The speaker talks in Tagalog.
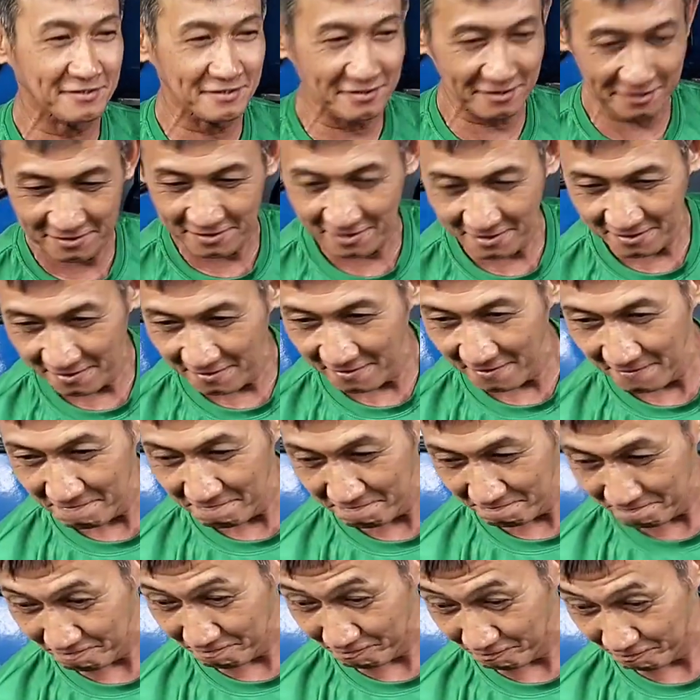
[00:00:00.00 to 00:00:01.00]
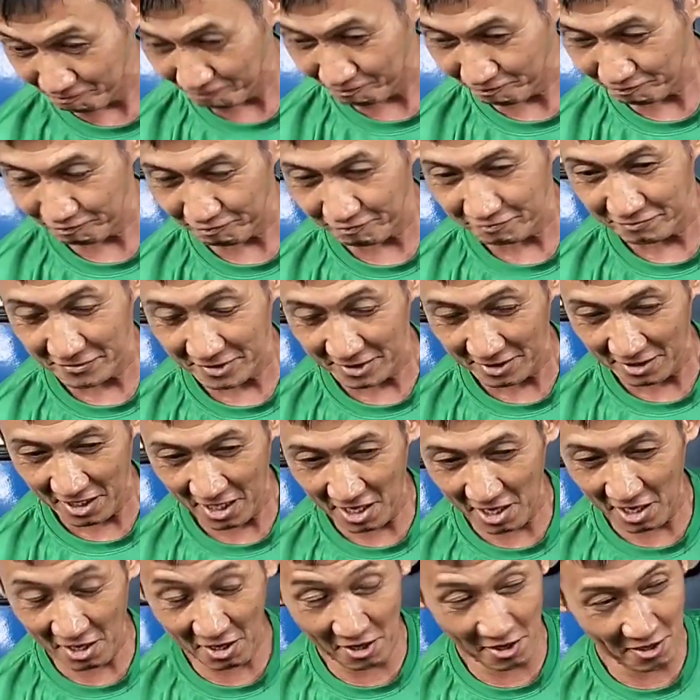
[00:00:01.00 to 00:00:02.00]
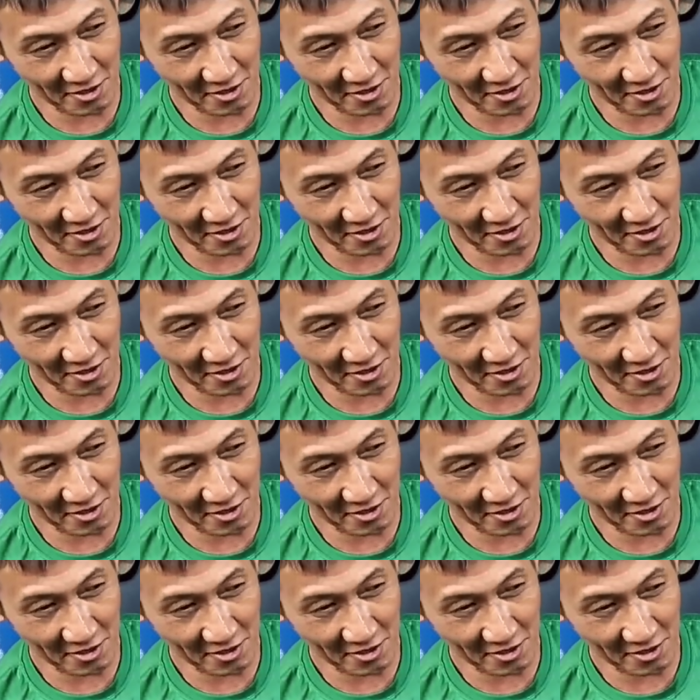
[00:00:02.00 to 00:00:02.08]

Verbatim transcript: 1989. 89, 80s pa, andyan ka na.